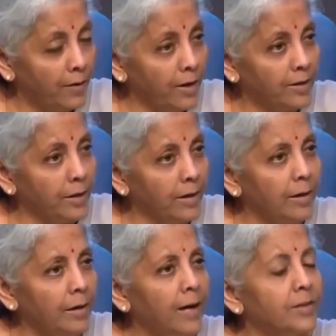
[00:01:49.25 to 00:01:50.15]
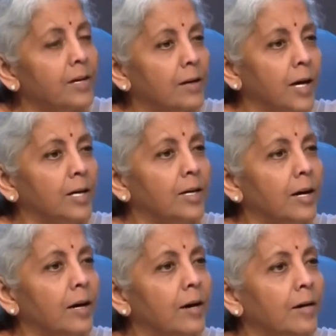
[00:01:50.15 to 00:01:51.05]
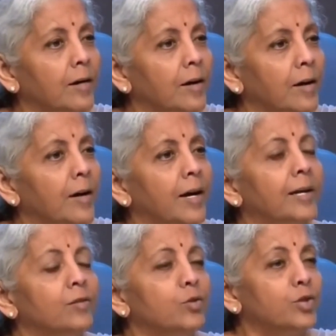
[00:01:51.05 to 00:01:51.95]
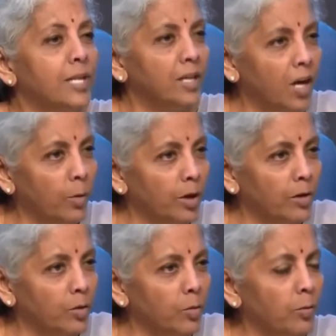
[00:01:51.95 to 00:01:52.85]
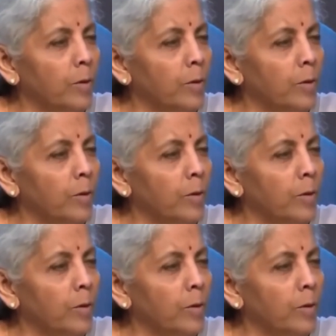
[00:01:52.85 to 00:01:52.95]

తర్వాత అది గ్రాంటా లేదు సెంట్రల్ గవర్నమెంట్